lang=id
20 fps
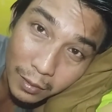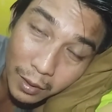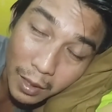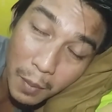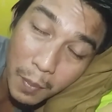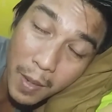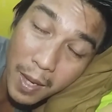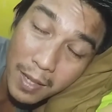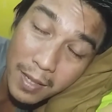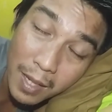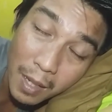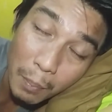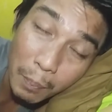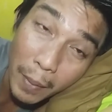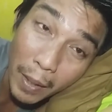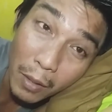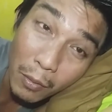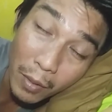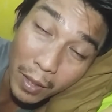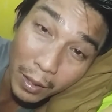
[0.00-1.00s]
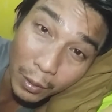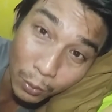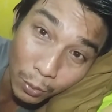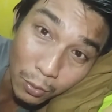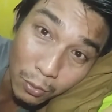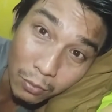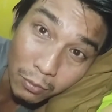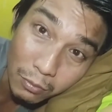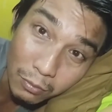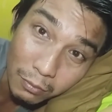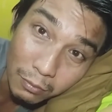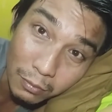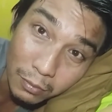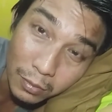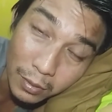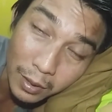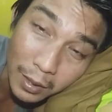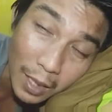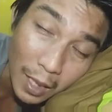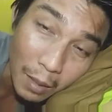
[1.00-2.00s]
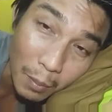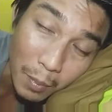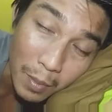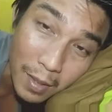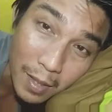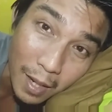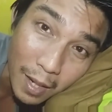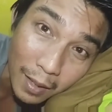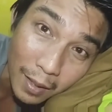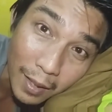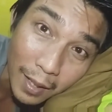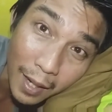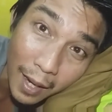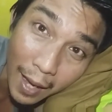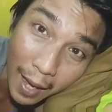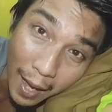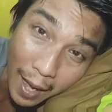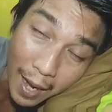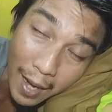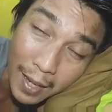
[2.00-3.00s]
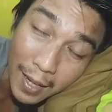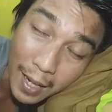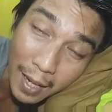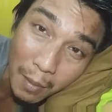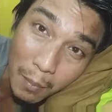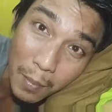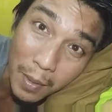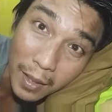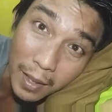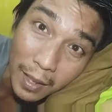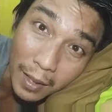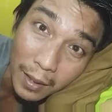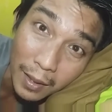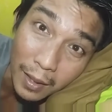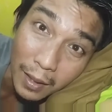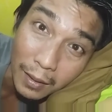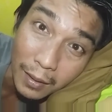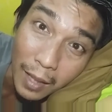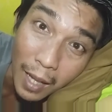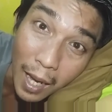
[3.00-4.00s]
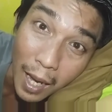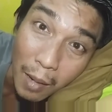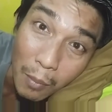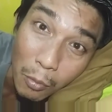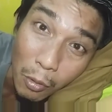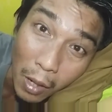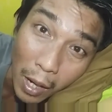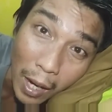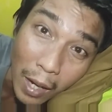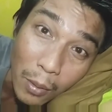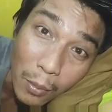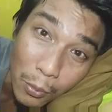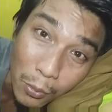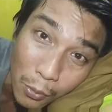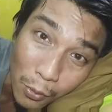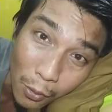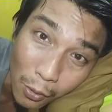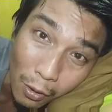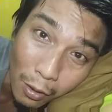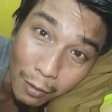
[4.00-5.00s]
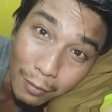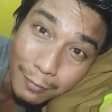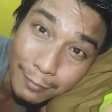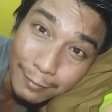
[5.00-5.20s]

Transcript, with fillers: kebiasaan PW itu tidak menjadi hal yang bikin kita amburadul